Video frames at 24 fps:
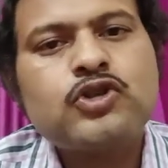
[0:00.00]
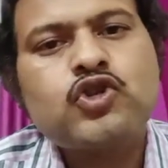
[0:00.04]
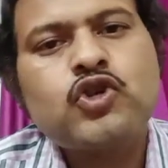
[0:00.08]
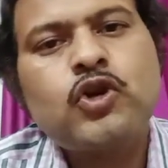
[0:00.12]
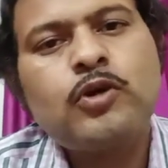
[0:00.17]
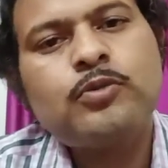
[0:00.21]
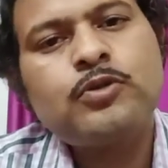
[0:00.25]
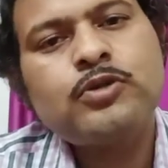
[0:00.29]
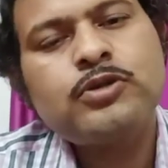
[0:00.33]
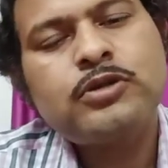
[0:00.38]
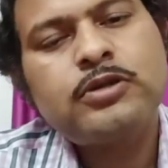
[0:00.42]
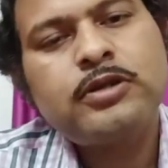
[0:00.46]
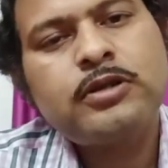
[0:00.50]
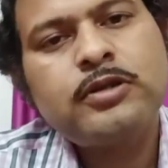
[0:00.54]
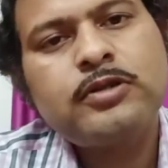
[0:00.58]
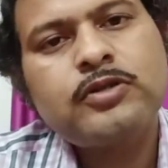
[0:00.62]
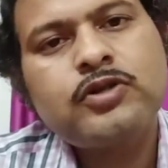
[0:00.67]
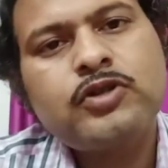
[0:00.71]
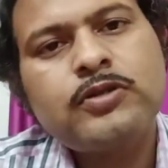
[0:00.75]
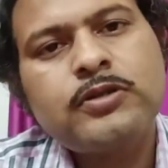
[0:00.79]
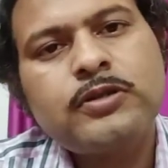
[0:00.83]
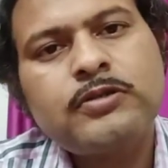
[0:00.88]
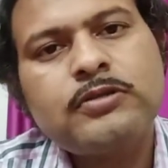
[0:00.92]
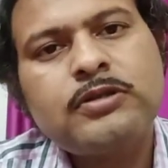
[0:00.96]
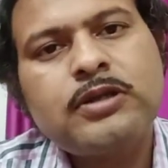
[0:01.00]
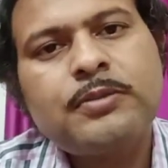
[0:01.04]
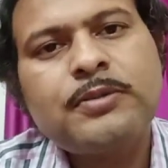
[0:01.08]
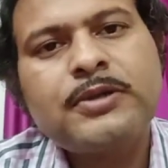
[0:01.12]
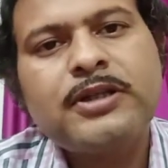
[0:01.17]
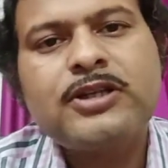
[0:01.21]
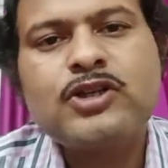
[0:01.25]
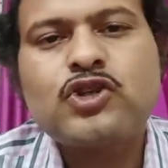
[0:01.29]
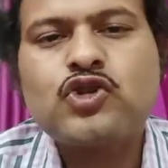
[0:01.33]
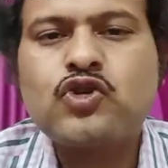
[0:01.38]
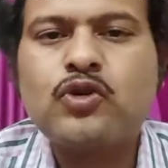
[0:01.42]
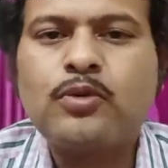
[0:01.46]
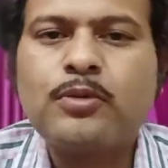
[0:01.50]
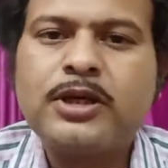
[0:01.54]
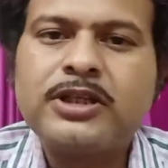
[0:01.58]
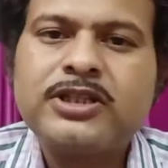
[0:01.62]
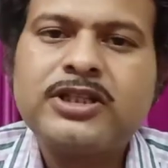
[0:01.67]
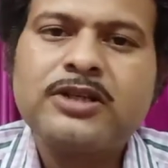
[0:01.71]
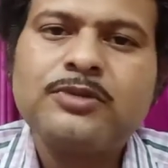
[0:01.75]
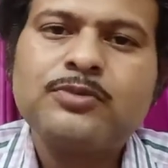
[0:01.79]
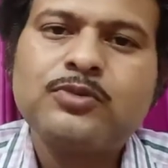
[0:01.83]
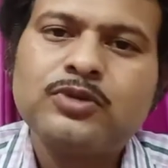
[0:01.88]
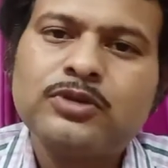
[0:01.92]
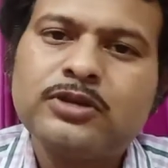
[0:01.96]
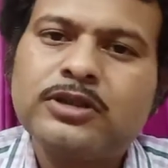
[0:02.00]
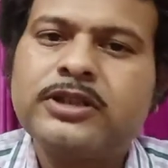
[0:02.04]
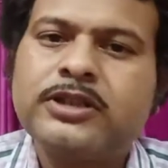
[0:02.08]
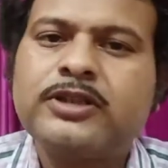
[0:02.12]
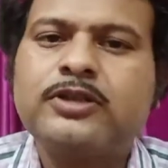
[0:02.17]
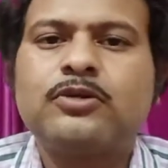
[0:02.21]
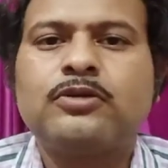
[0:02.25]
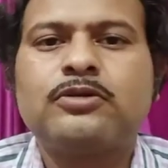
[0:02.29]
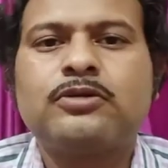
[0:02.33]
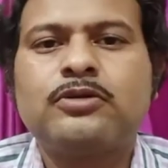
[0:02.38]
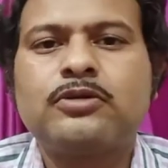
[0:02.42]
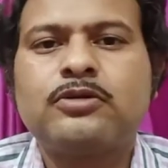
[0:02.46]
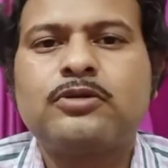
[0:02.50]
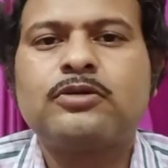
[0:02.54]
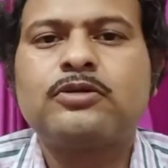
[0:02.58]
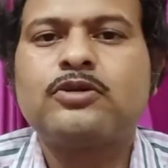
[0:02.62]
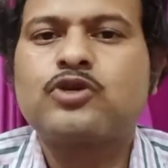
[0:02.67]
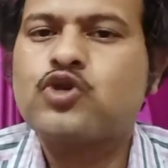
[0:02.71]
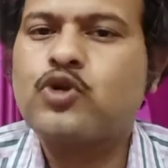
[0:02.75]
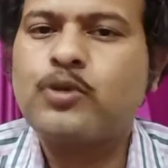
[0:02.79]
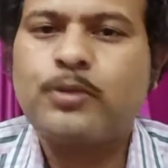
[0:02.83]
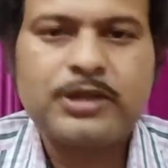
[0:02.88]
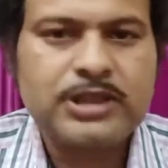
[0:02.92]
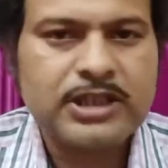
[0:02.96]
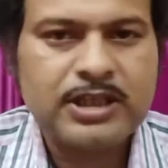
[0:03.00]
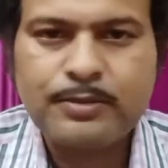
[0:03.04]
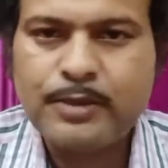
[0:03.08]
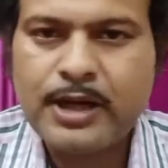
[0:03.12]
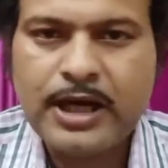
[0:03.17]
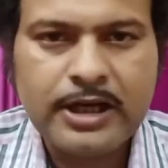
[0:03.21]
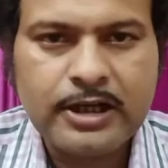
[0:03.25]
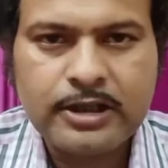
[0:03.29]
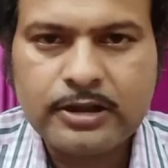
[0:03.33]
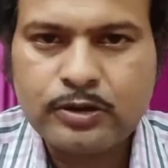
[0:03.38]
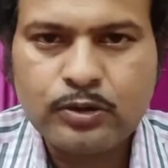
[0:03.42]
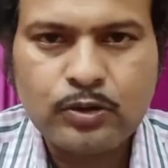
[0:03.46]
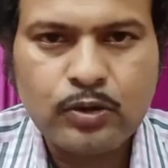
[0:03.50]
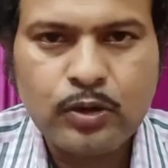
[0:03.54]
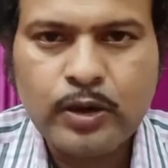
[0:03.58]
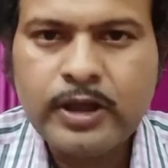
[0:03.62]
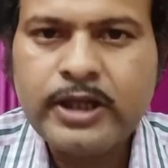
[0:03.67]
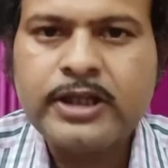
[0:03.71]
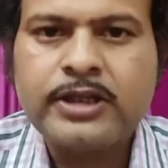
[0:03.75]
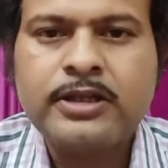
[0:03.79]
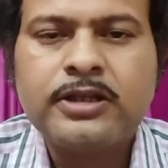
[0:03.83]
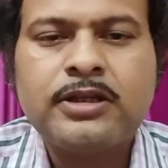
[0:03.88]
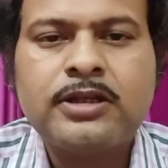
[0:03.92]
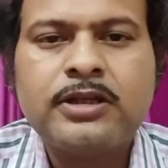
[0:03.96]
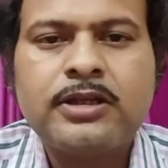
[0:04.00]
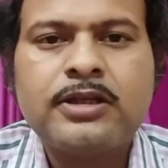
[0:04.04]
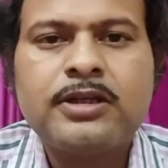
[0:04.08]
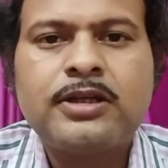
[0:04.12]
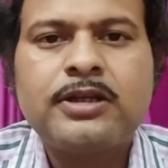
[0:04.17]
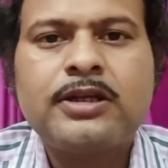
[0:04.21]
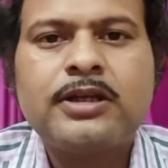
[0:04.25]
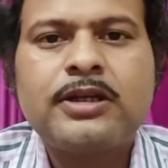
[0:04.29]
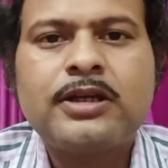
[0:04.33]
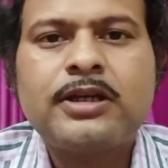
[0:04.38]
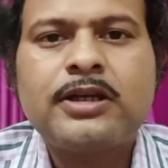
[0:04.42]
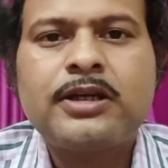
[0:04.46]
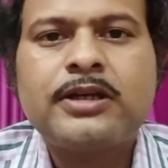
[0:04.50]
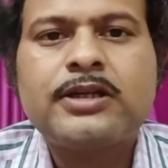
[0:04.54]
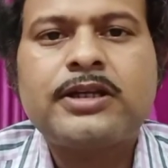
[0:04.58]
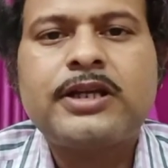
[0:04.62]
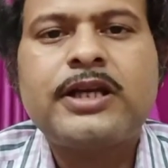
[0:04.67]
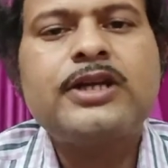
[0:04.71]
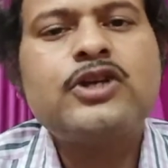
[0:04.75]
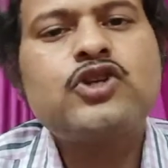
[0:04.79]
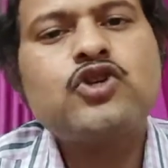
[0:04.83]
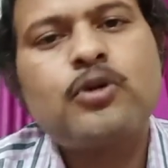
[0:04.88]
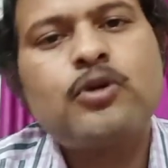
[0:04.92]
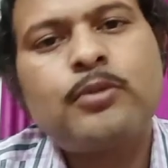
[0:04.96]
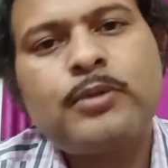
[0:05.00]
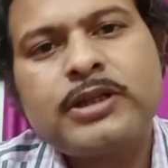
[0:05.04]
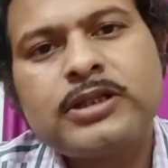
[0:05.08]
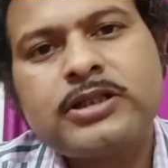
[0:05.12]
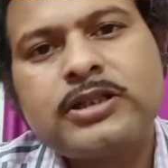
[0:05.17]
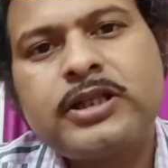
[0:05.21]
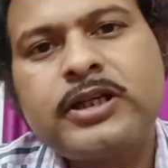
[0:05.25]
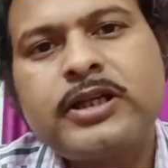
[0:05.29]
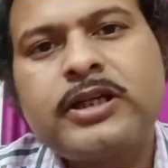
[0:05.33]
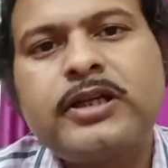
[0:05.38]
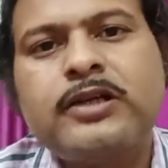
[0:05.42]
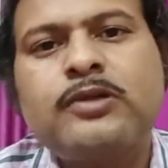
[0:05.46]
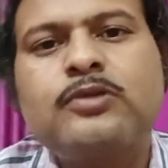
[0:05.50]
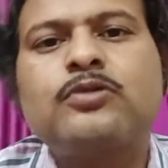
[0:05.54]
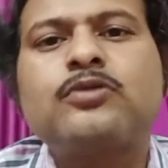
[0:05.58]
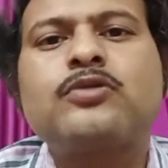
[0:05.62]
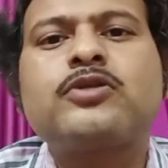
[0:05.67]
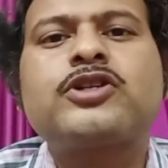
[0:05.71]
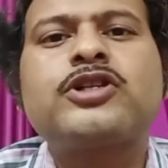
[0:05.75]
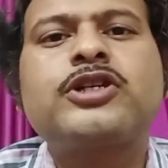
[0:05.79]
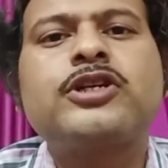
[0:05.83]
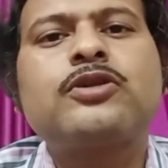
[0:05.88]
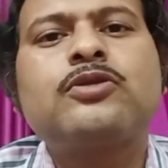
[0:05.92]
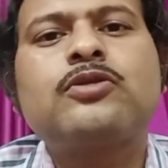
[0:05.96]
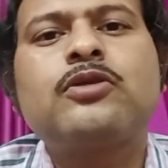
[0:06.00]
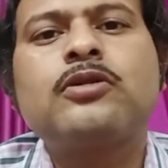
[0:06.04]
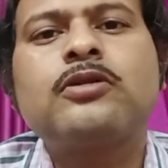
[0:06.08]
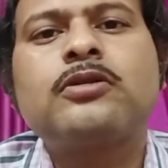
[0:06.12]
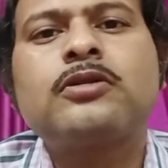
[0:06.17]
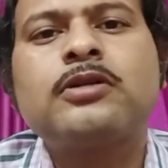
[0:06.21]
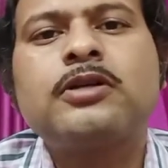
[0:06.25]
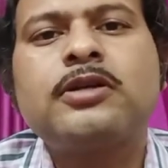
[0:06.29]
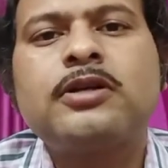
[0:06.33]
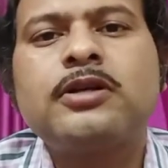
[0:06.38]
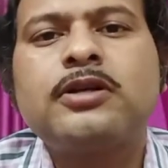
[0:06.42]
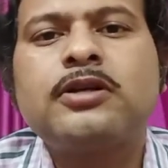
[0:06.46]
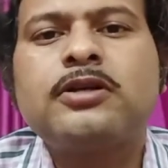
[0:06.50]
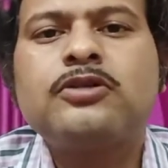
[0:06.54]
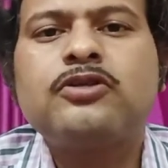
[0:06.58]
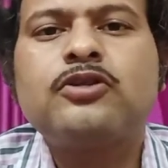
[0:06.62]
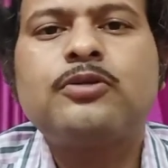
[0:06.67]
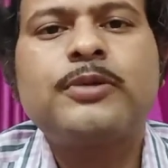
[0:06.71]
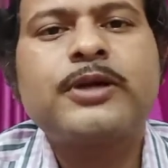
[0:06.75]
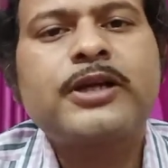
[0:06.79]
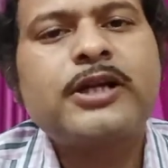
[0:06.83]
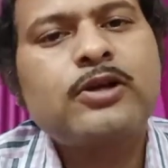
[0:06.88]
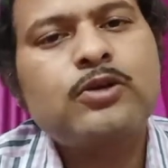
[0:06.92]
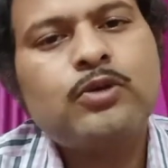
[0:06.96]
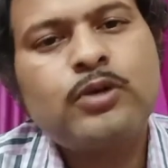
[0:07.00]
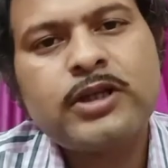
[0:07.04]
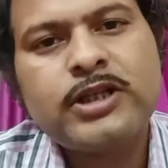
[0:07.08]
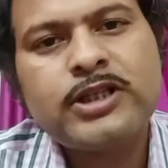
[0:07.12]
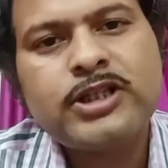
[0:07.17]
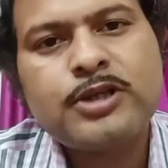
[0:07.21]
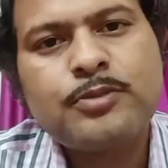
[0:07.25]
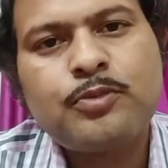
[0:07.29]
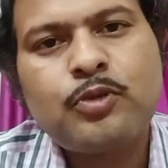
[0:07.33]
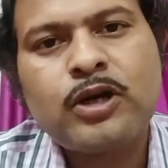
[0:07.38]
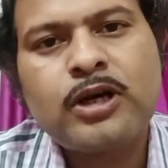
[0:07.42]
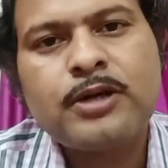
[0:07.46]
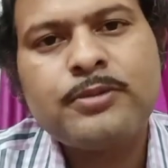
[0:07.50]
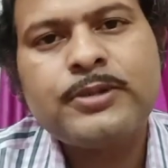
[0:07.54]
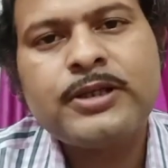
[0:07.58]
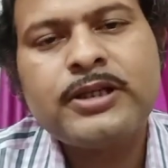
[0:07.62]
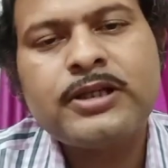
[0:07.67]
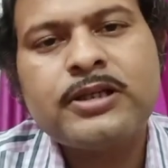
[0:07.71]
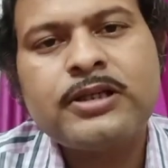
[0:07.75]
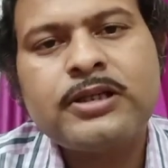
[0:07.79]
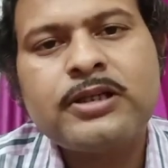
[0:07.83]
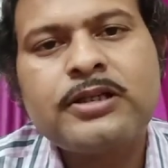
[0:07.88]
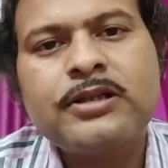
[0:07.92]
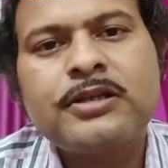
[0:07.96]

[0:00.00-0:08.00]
সমস্ত কিছুই কিন্তু আমাদের সমাজের মধ্যেই অন্তর্গত সমাজের বাইরে তো নয় এই সমাজ থেকেই কোনো শিক্ষক তোমাকে কলেজে পড়াবেন